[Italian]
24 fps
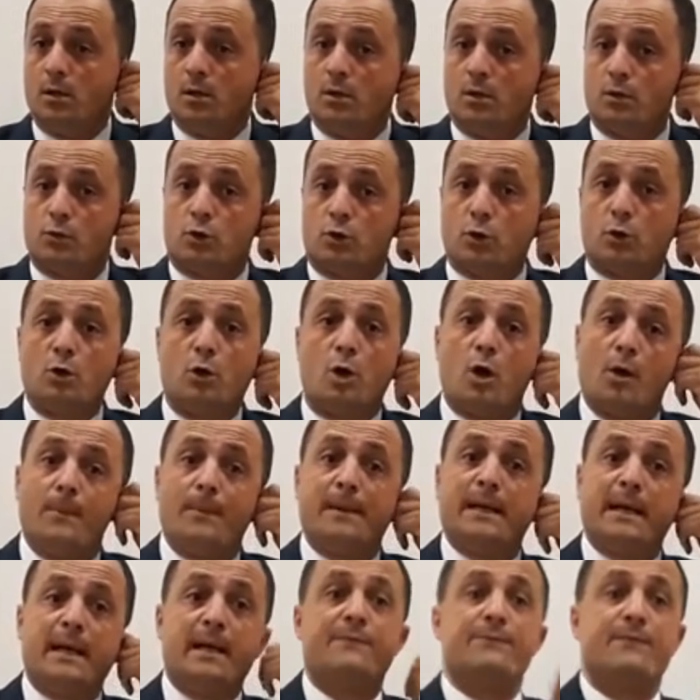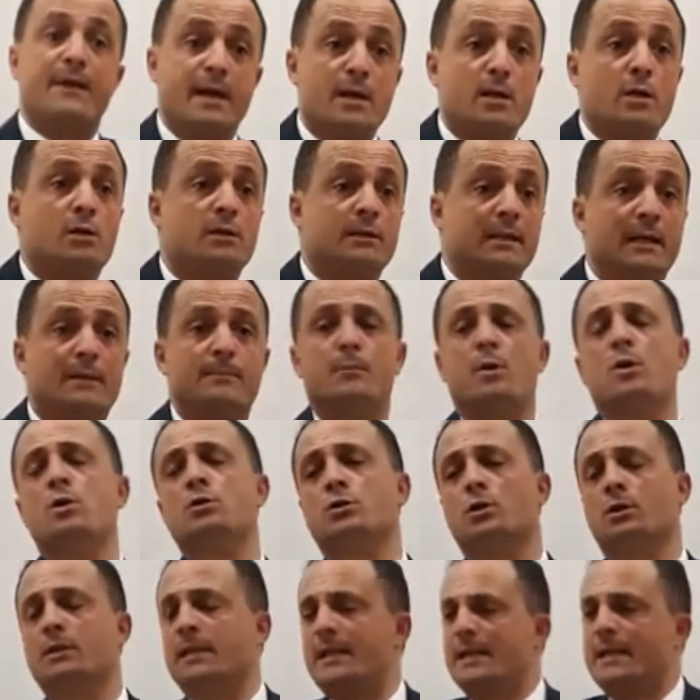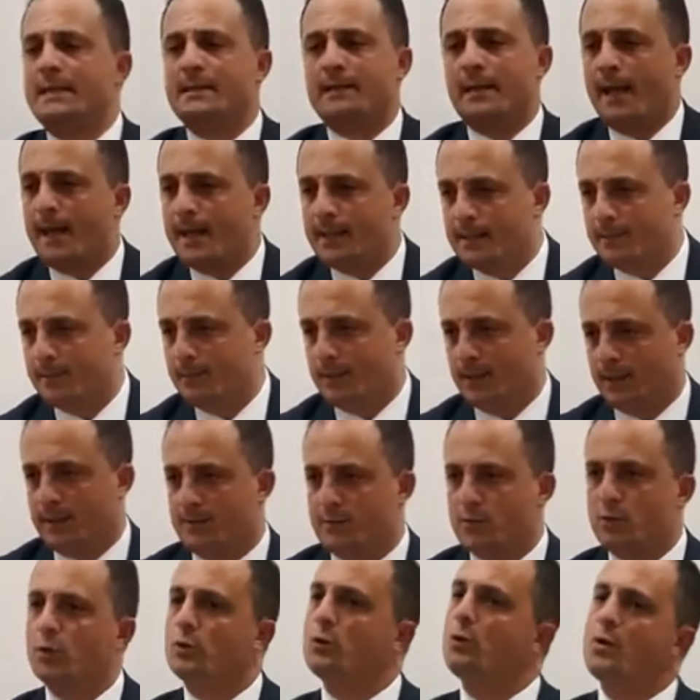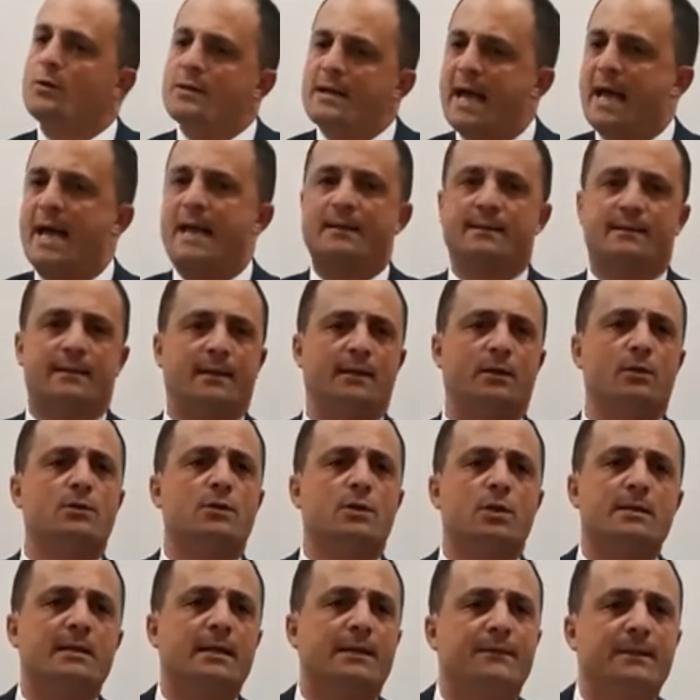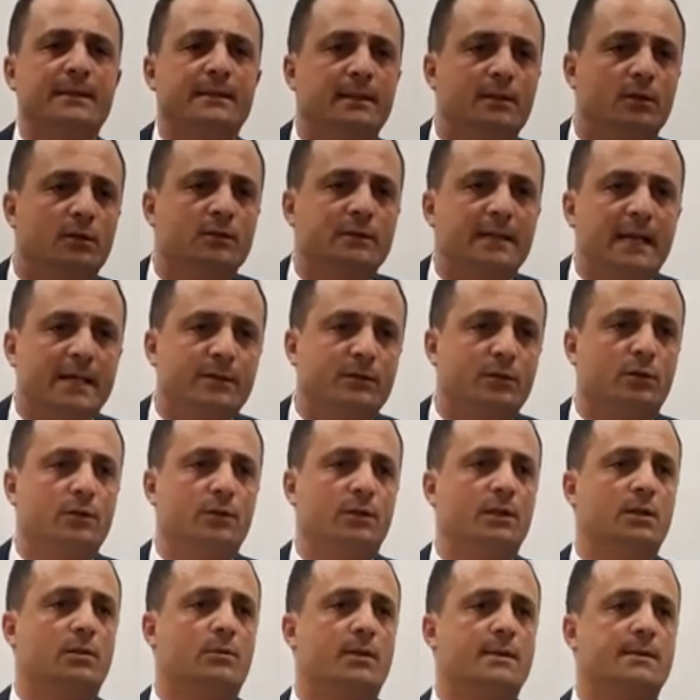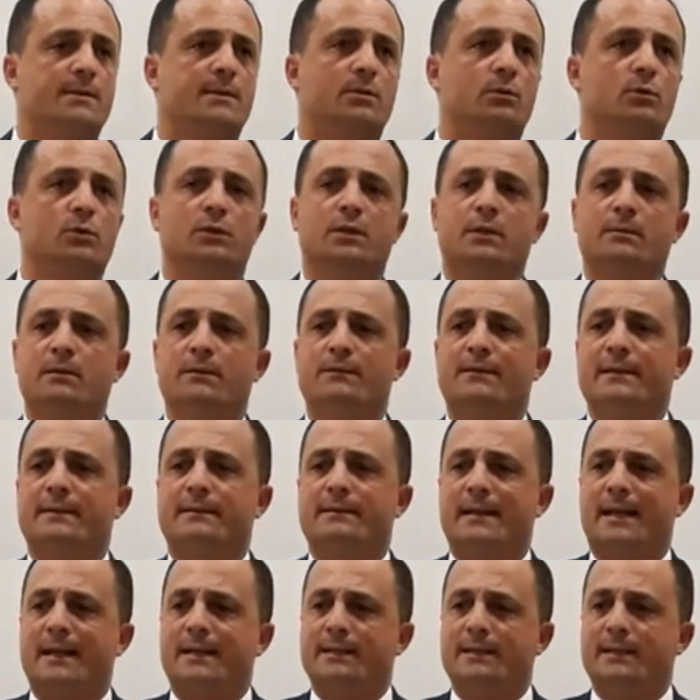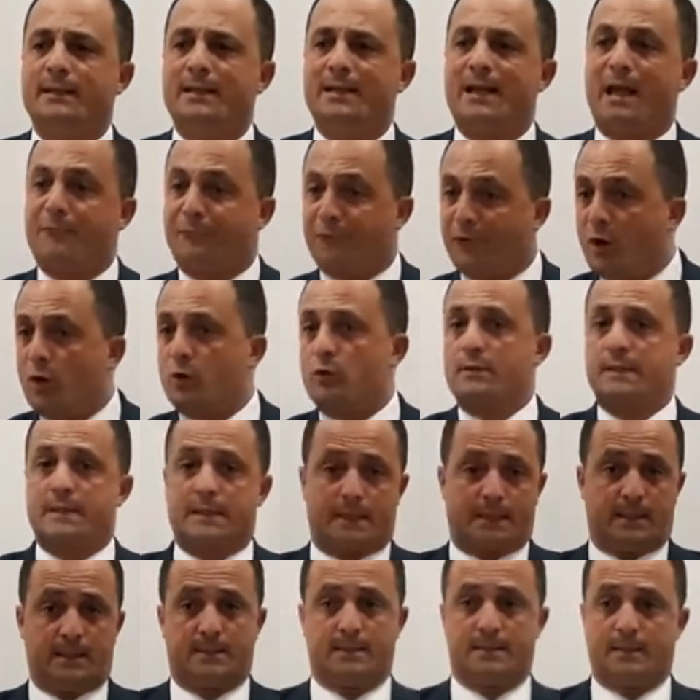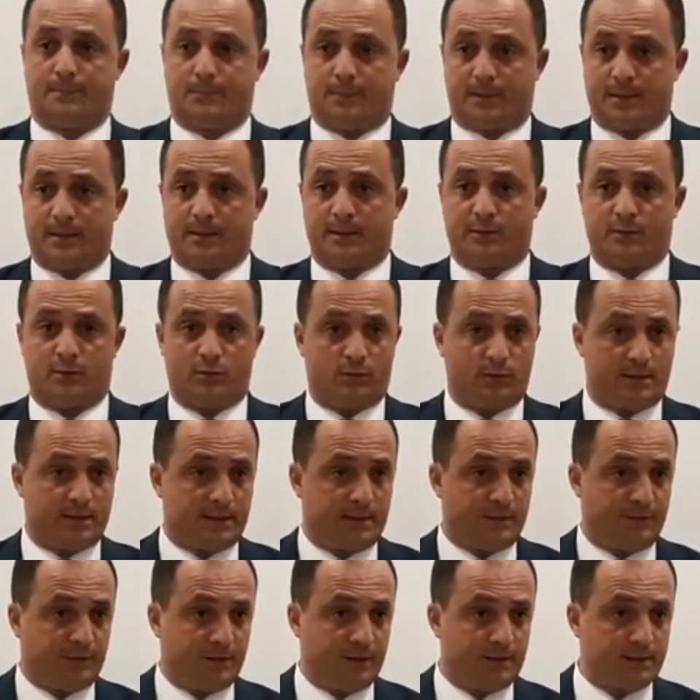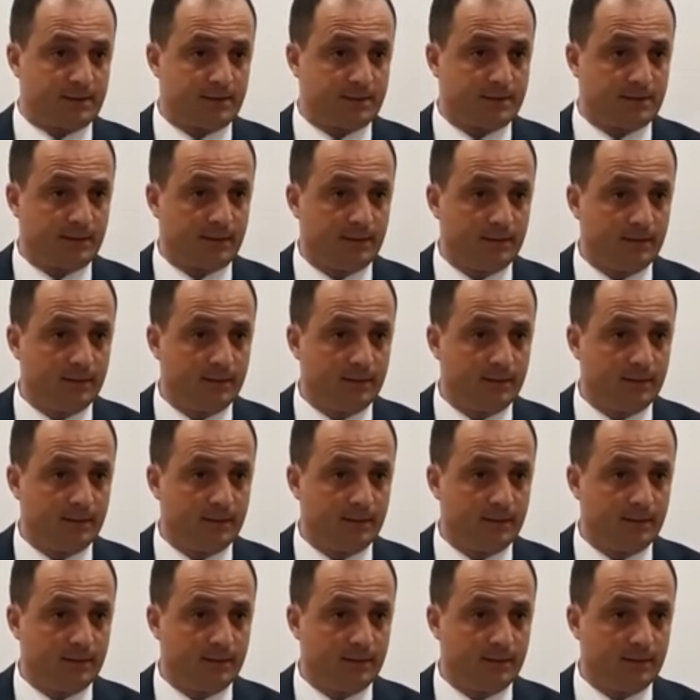sono opere che vengono dal mondo delle tenebre, sono nate. Non so se avete notato in questi ultimi vent'anni la forza che sta prendendo questa festa.